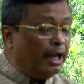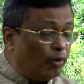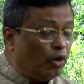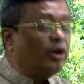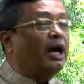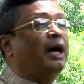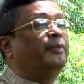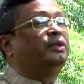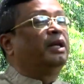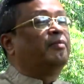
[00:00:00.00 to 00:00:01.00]
এবং
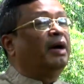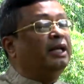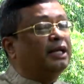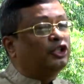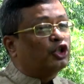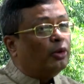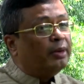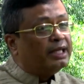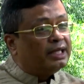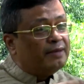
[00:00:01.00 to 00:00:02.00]
আপনার মালিক
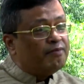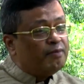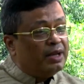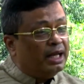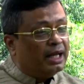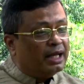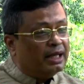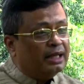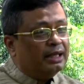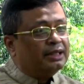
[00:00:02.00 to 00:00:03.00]
সবাইকে মিলে
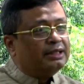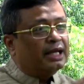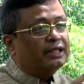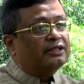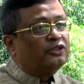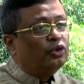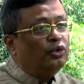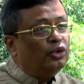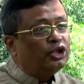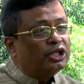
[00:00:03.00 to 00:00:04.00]
যে একটা
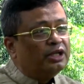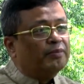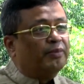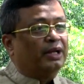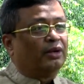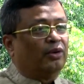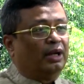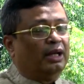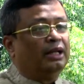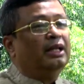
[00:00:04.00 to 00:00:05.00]
সলিউশন বের
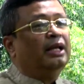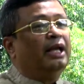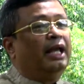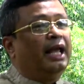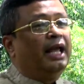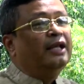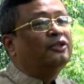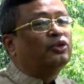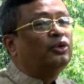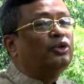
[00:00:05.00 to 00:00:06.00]
করা এই
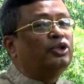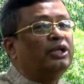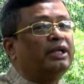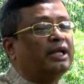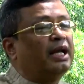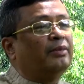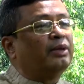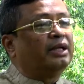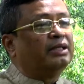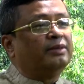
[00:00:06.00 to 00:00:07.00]
সলিউশনটাই
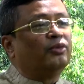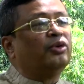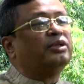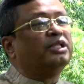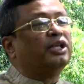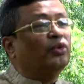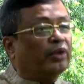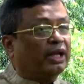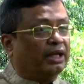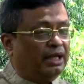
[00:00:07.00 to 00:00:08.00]
আমার কাছে মনে হয় যে
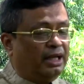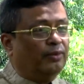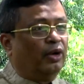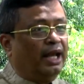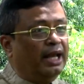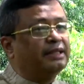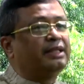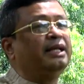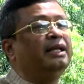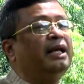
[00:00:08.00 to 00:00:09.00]
ইউনিক এবং
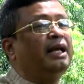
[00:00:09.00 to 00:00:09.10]
এটাই